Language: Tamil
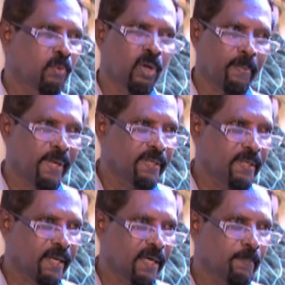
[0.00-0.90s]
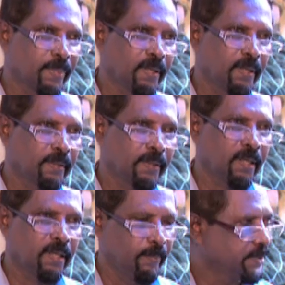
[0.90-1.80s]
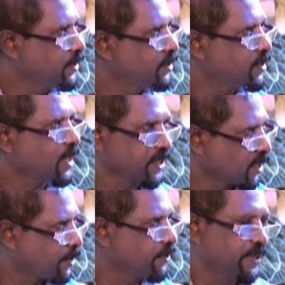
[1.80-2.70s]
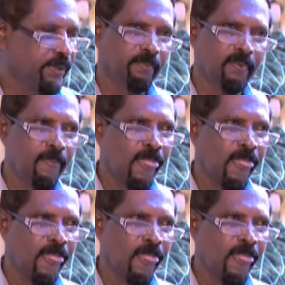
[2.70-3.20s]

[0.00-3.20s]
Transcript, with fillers: குறைபாடுகள் காணப்படுகின்றதா என்பது கணிக்கப்பட வேண்டும்